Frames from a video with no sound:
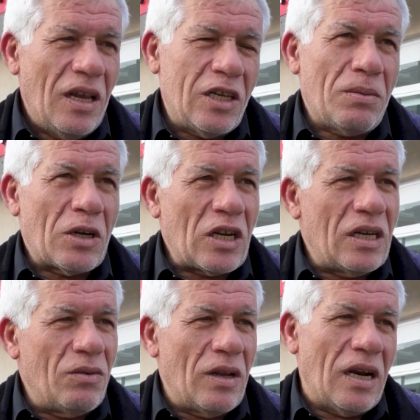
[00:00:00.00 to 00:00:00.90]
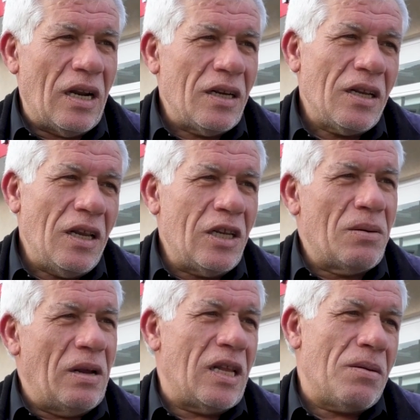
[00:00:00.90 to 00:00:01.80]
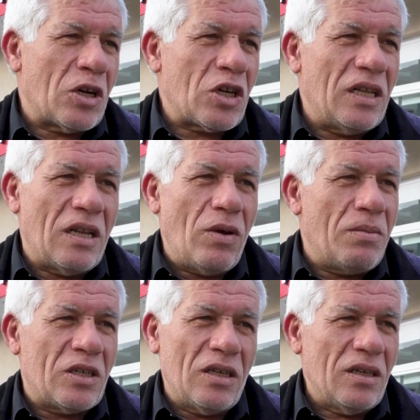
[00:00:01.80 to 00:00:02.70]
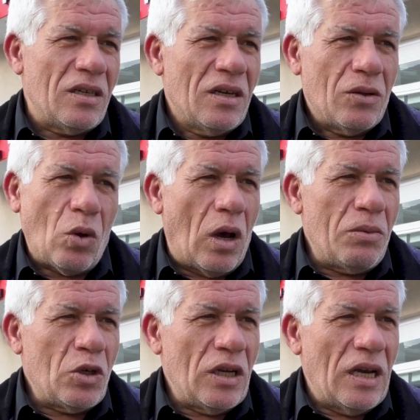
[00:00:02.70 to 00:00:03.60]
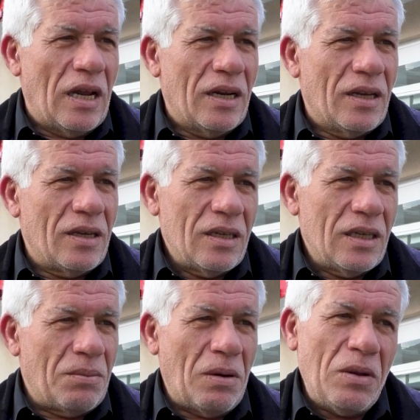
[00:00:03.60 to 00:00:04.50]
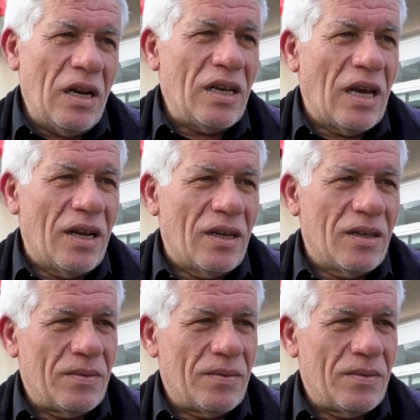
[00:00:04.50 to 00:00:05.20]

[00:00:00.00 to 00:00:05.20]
ilçe başkanına verilen ilçe belediye başkanına vermesi doğal bir şey yani. Yapabilir yani.